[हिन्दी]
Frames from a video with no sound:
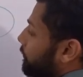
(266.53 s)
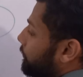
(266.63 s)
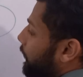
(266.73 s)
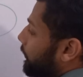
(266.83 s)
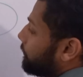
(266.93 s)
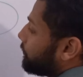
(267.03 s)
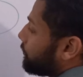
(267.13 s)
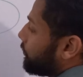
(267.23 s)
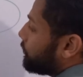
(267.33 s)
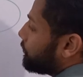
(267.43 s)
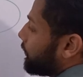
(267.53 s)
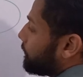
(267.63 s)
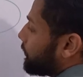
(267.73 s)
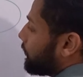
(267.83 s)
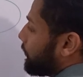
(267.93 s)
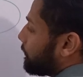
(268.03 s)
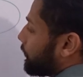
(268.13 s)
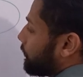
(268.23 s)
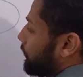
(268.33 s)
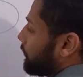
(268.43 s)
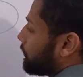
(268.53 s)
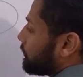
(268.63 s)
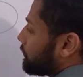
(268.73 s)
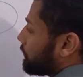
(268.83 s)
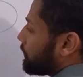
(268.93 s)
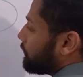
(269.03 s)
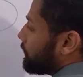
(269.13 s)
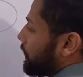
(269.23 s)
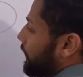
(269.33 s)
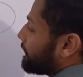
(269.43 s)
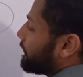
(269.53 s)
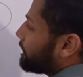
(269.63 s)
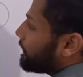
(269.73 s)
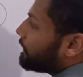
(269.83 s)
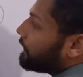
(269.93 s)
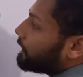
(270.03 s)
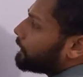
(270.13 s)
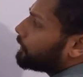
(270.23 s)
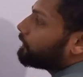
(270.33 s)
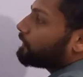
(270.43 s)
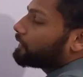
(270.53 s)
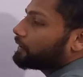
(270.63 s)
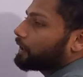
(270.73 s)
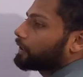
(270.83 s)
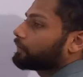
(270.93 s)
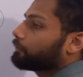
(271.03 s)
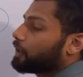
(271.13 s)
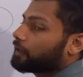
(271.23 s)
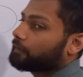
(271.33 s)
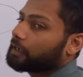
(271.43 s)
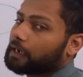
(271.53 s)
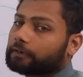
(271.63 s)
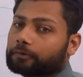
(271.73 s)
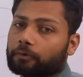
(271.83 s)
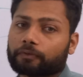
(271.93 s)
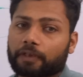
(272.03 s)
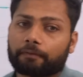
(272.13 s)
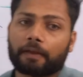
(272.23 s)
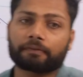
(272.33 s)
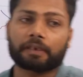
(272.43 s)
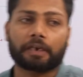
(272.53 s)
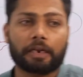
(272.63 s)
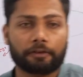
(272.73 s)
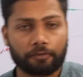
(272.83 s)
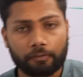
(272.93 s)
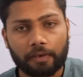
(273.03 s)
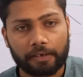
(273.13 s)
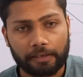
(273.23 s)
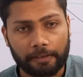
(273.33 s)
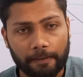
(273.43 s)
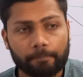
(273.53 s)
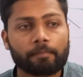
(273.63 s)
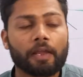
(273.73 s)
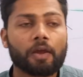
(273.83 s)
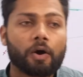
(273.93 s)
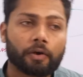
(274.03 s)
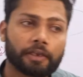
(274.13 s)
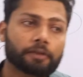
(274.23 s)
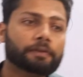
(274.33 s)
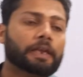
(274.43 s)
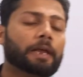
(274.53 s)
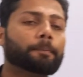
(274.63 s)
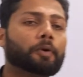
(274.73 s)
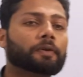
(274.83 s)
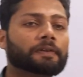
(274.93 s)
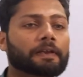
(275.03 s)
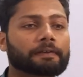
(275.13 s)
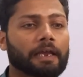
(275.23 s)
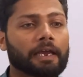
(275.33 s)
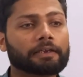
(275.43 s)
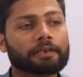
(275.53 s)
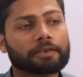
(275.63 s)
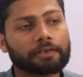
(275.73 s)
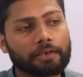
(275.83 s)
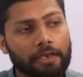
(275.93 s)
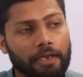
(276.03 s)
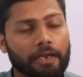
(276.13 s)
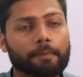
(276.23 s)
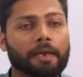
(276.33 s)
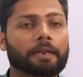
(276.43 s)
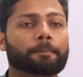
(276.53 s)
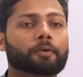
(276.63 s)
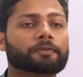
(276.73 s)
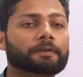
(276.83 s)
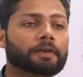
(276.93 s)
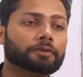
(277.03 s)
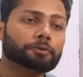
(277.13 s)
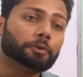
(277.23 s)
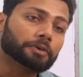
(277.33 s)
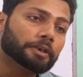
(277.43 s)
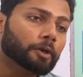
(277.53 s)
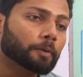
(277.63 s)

वेव्स और उन वेव्स का नाम क्या होगा एक्सेस सीधी रखेंगे तो सीधी जाएगी वो आने वाले इलेक्ट्रॉन से वेव टकराना शुरू कर देंगी और ये जो सारा प्रोसेस है ये एक हमारे प्रोसेस का टोटली